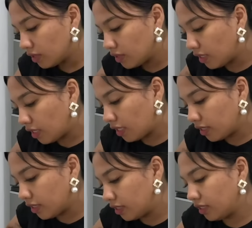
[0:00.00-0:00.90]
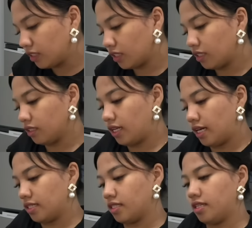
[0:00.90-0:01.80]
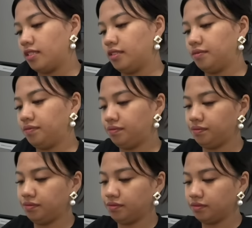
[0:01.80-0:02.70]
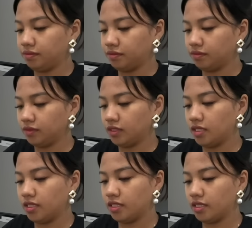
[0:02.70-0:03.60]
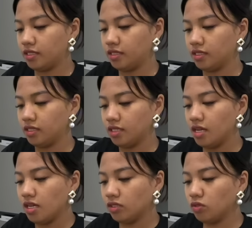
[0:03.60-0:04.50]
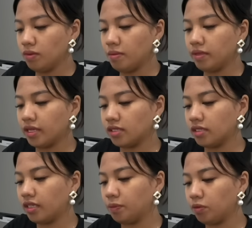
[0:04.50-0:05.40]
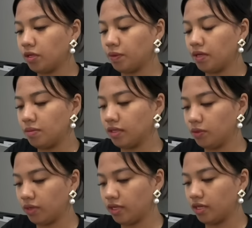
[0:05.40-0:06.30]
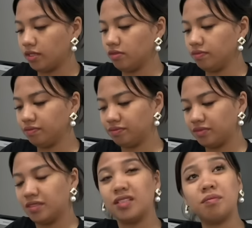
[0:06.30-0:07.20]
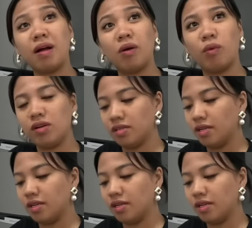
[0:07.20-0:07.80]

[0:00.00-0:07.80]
nakakadagdag siya ng lasa. Ayan. So, mamaya, si Daddy Paul na pala mag ng ano? Ng bawang